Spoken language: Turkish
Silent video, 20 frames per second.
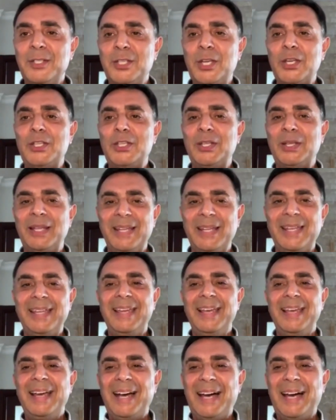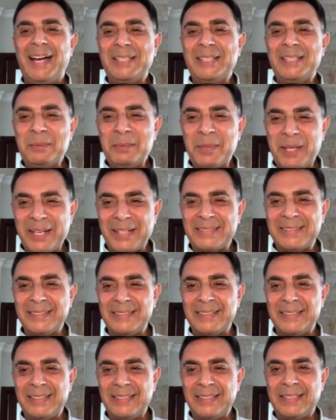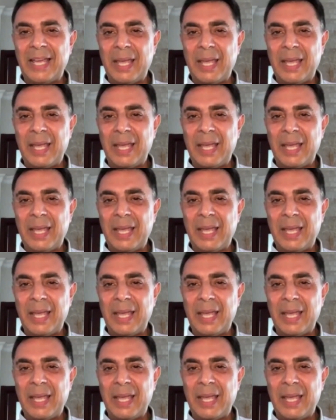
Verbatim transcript: çeşitli adımlar atıldığını